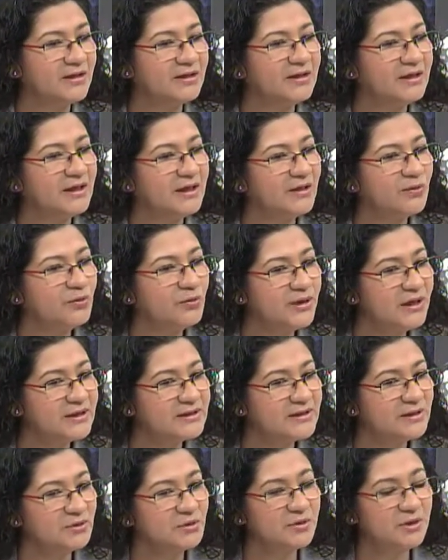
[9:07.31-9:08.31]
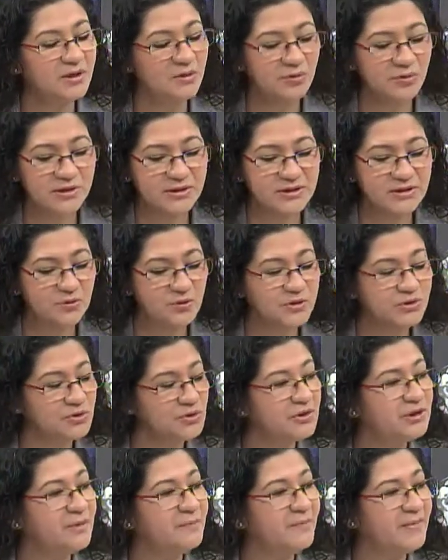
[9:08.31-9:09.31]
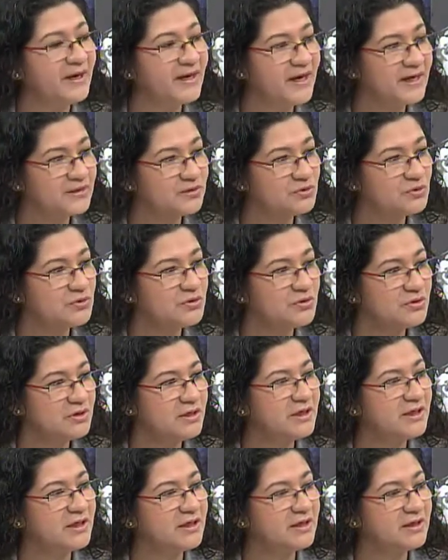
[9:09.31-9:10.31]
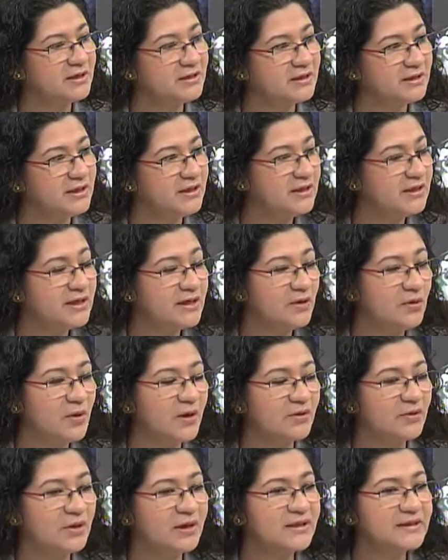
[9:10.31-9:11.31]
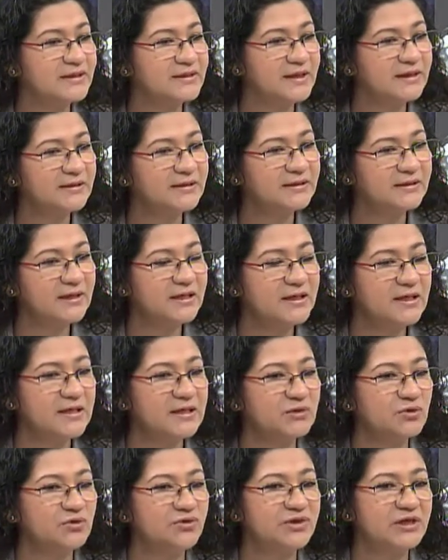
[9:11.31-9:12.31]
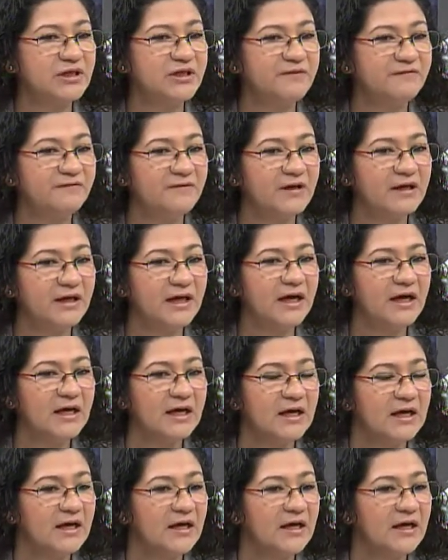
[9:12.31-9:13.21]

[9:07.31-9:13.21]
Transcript: de una, de una situación de embarazo en niña o adolescente y esto significa